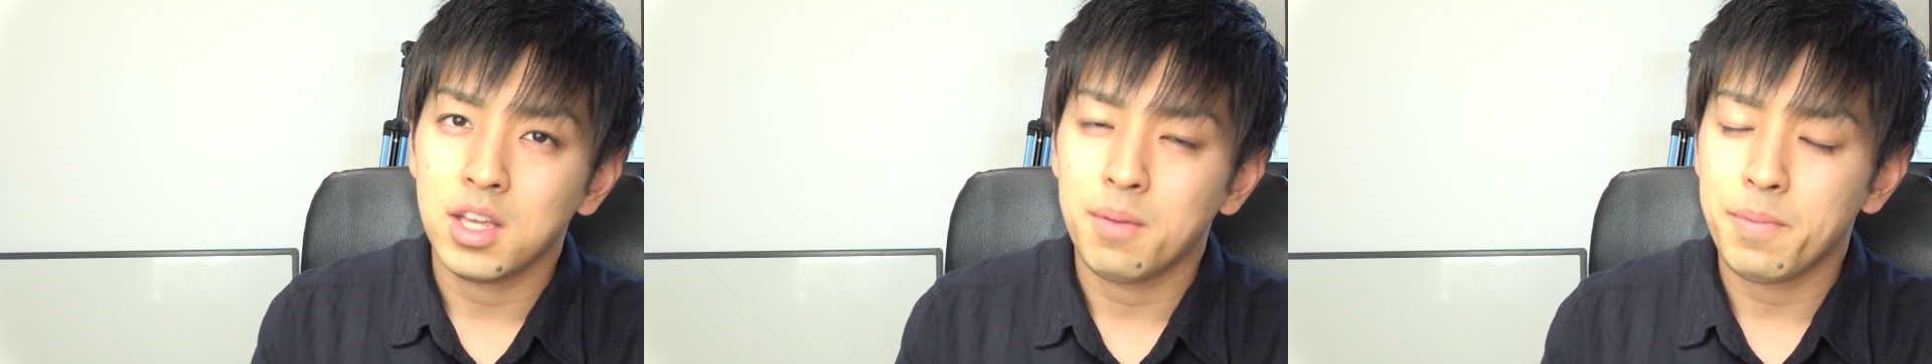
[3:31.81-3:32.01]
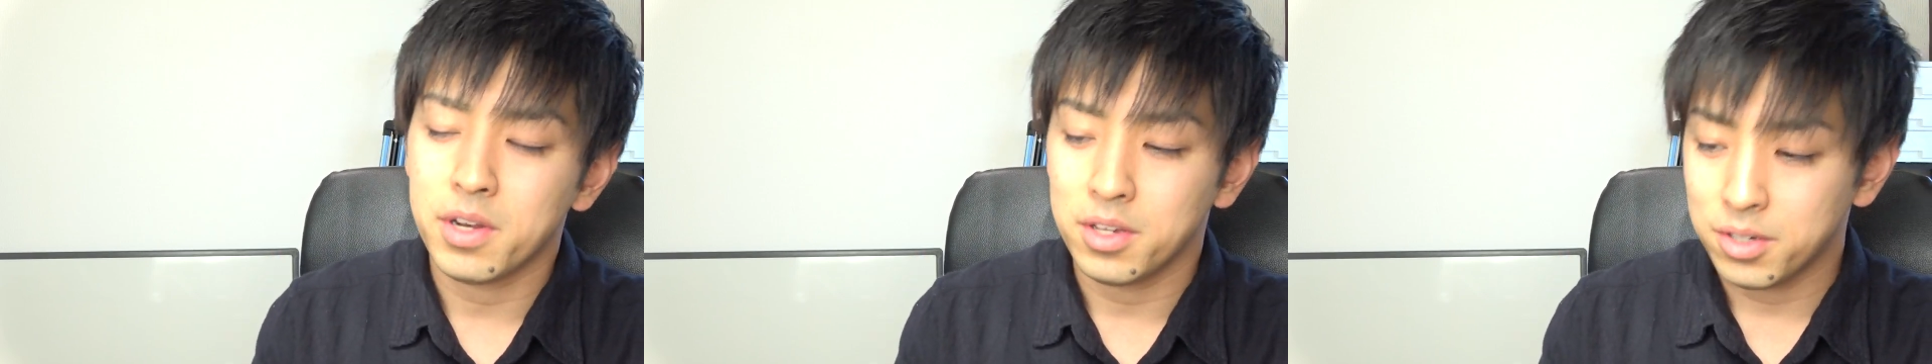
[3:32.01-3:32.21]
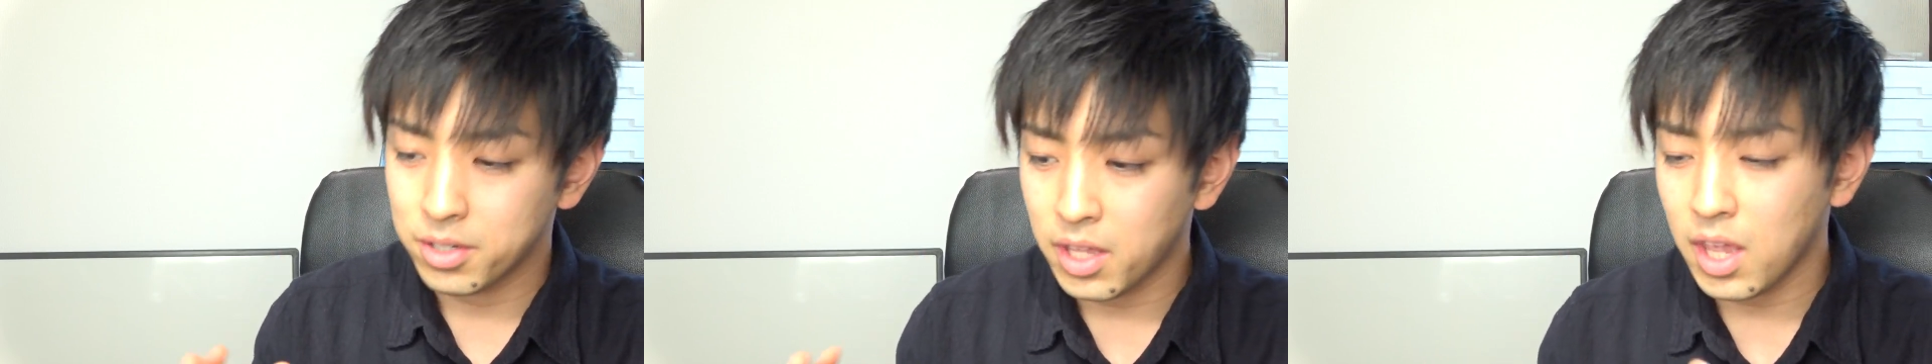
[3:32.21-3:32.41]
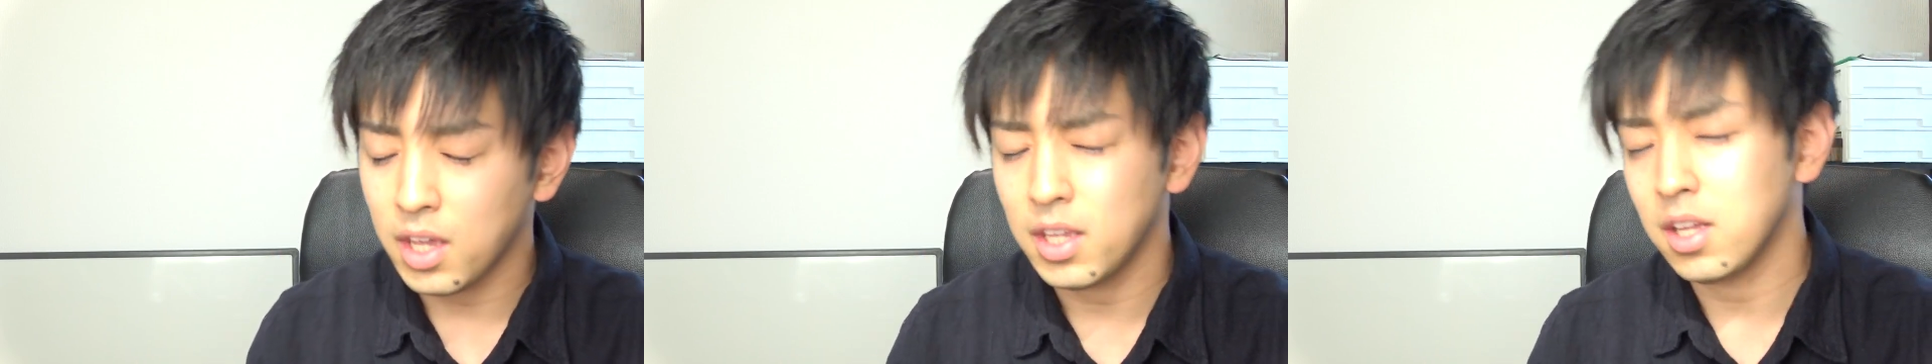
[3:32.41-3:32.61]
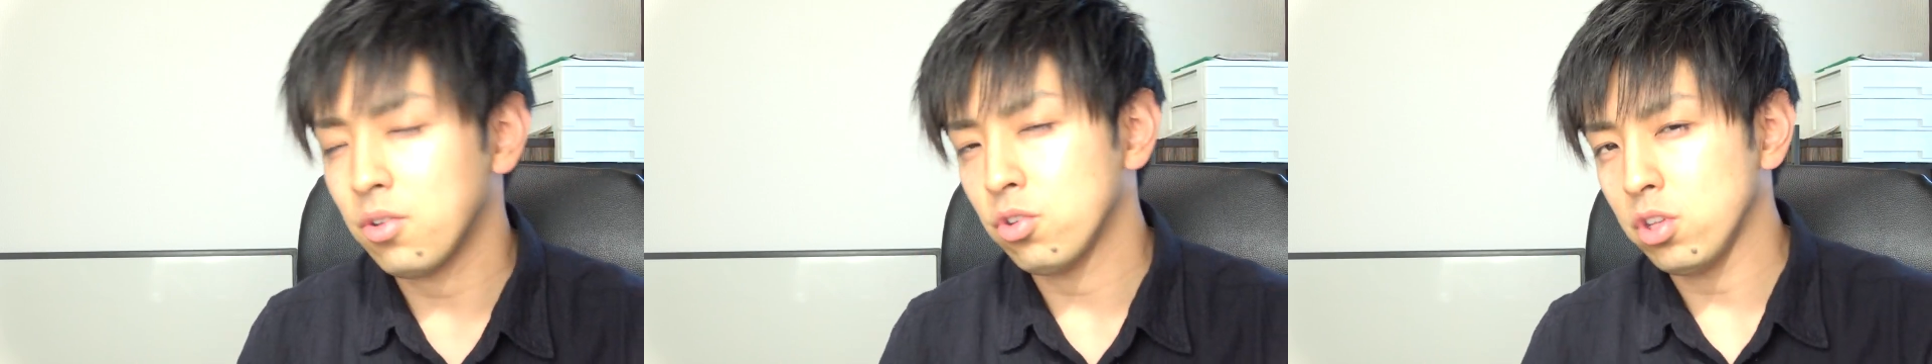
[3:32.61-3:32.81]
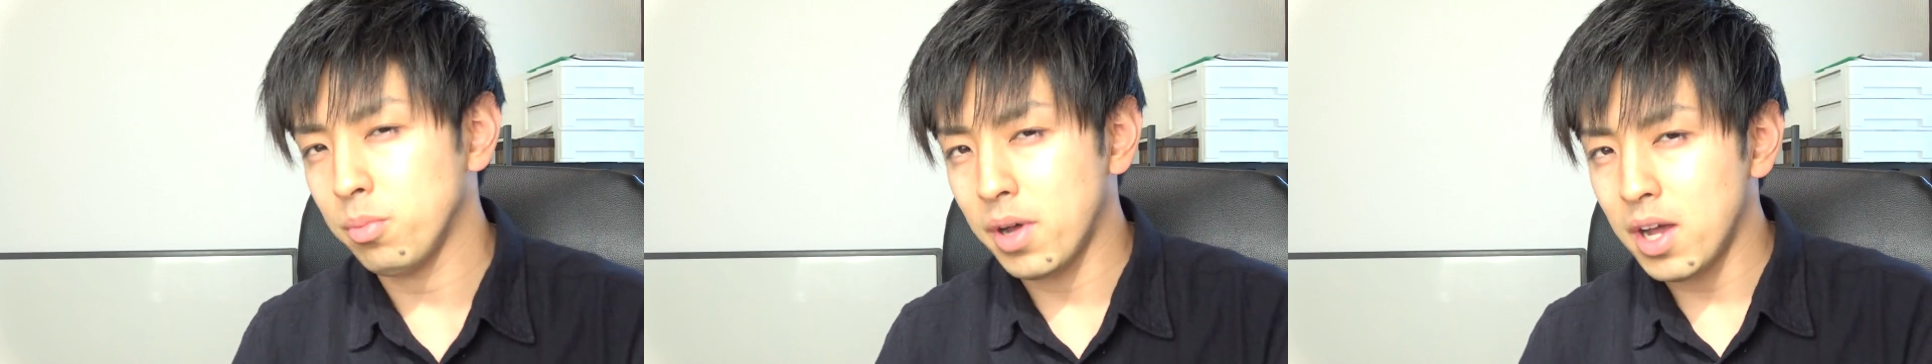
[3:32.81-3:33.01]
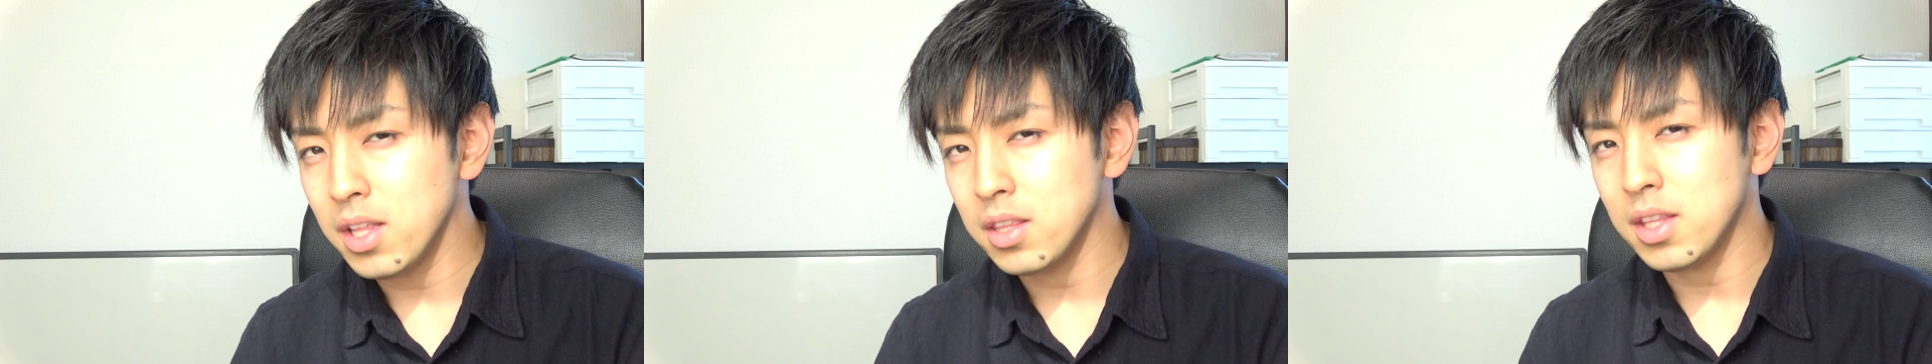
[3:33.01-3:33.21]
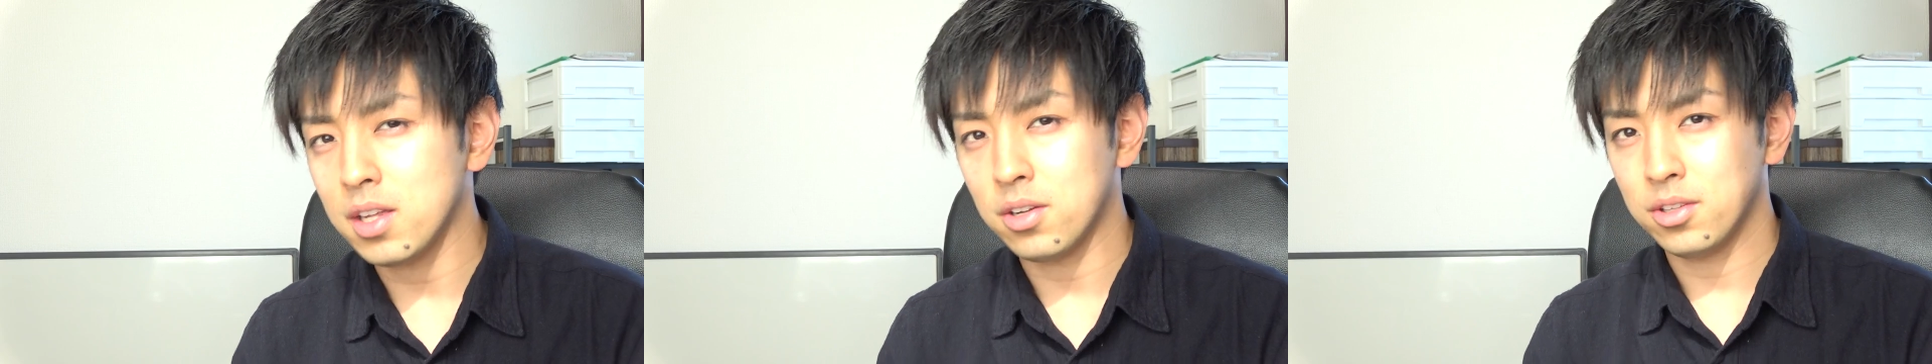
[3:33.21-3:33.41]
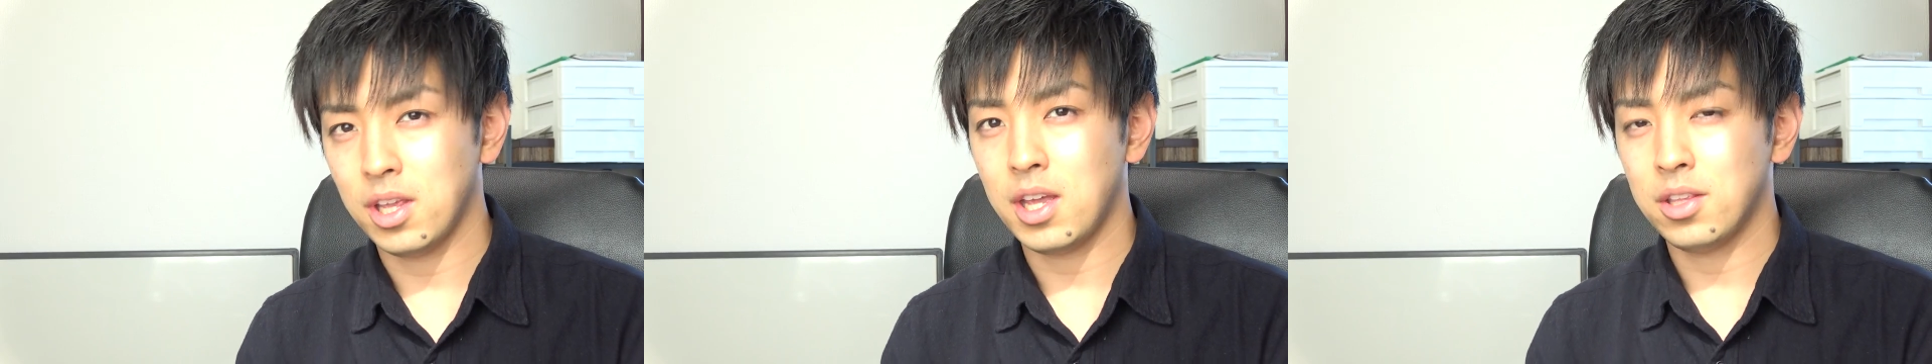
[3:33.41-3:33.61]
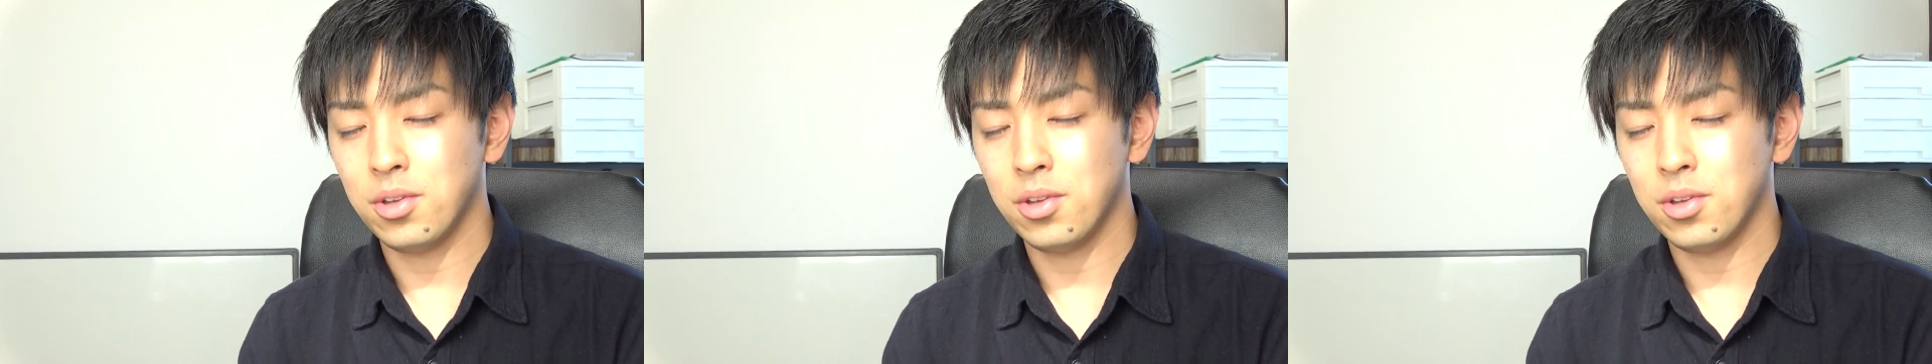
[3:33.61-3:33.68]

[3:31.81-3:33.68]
やっぱり不景気なこともあったので、